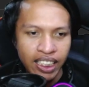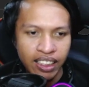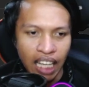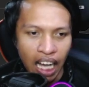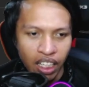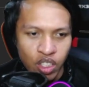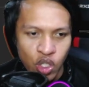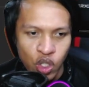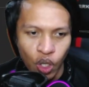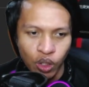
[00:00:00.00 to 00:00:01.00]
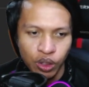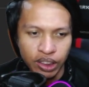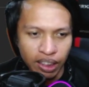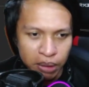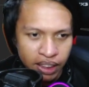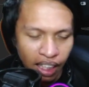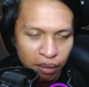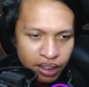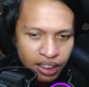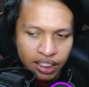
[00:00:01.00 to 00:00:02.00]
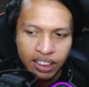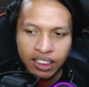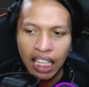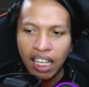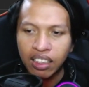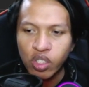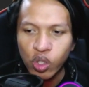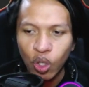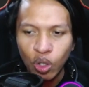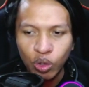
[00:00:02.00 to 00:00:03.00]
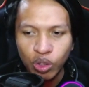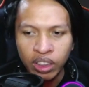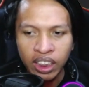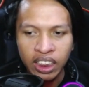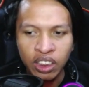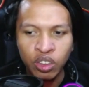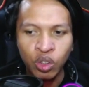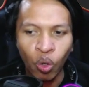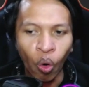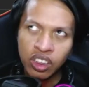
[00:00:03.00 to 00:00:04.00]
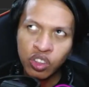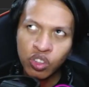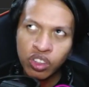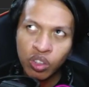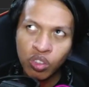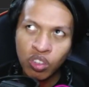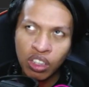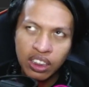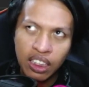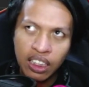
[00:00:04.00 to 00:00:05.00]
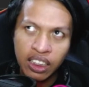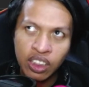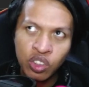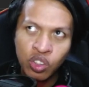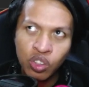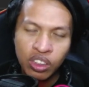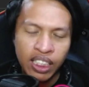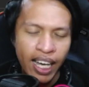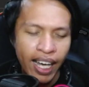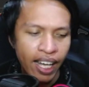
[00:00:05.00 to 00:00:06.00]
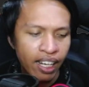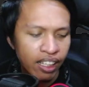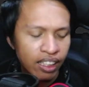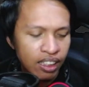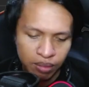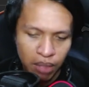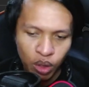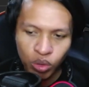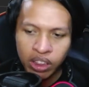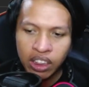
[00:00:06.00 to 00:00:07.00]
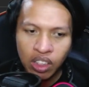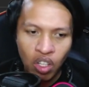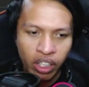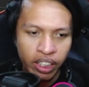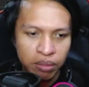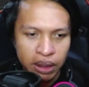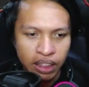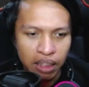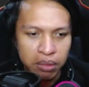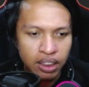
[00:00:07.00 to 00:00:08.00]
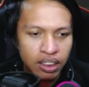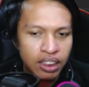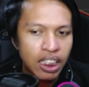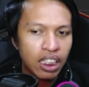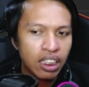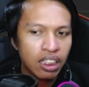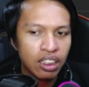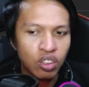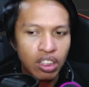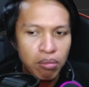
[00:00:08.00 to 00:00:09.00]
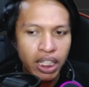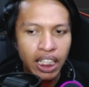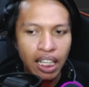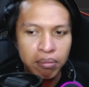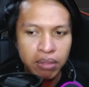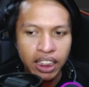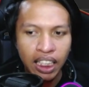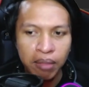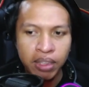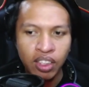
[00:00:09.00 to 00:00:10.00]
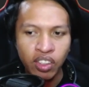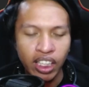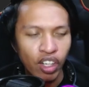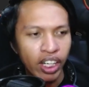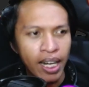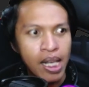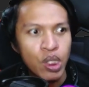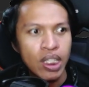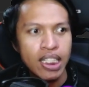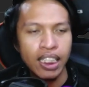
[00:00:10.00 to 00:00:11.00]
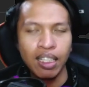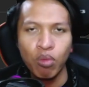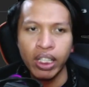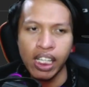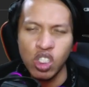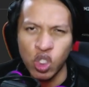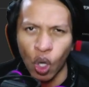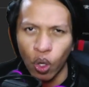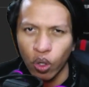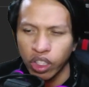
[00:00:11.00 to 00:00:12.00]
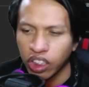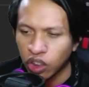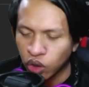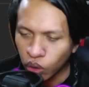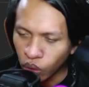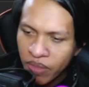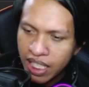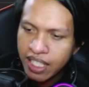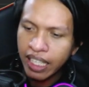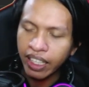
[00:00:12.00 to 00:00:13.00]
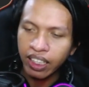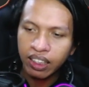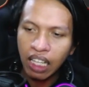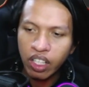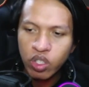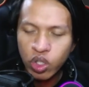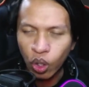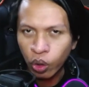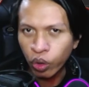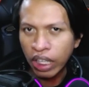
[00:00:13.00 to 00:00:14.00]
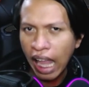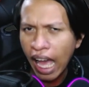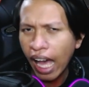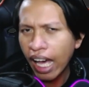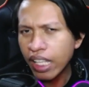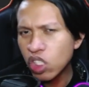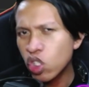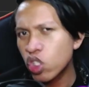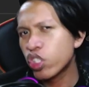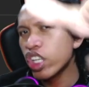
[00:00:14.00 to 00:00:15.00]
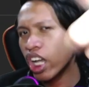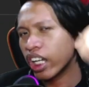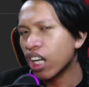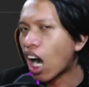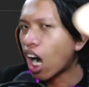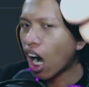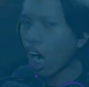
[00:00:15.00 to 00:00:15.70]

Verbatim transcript: Tai Shogun ya Mr. MC sang Shogun Ijo Ijonya itu kalau nggak salah Ijo dari batu giok ya Mr. MC iya iya iya soalnya mengkilap mengkilap gitu ya oke langsung aja kita buat ya Shogun Ijo Tai Shogun let's check it out